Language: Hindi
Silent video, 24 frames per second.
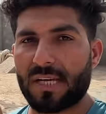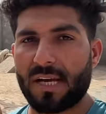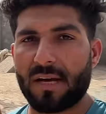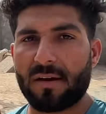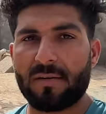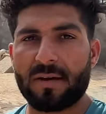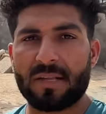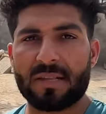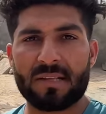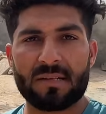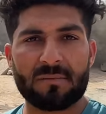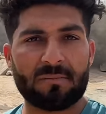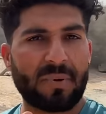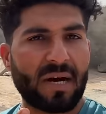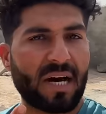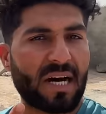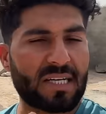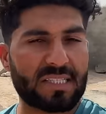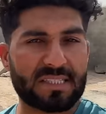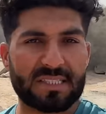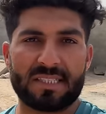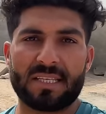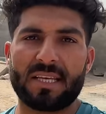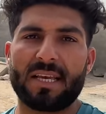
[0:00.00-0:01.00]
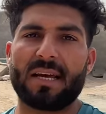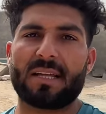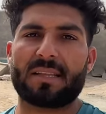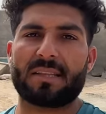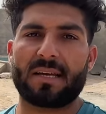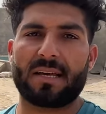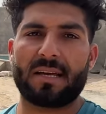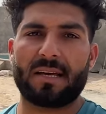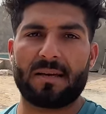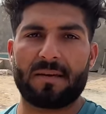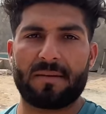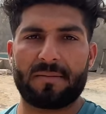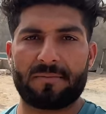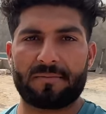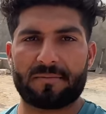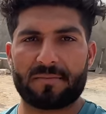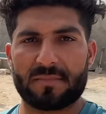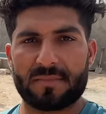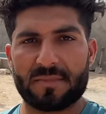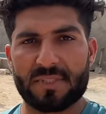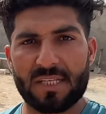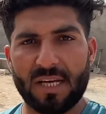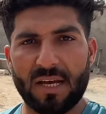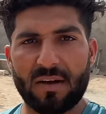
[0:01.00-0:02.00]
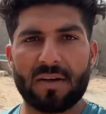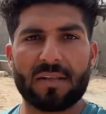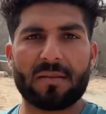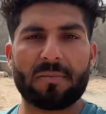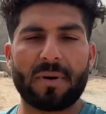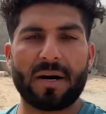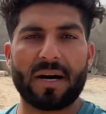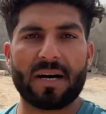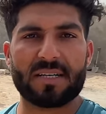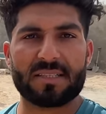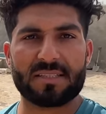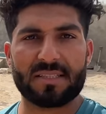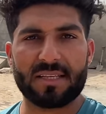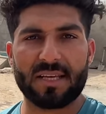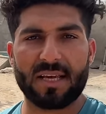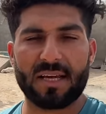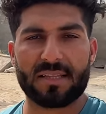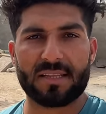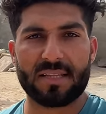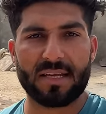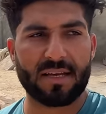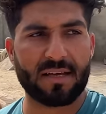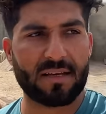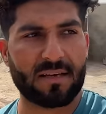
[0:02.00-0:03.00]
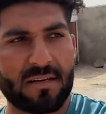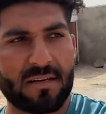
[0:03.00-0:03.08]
जावेद बाज नहीं आता है जावेद बाज नहीं आता है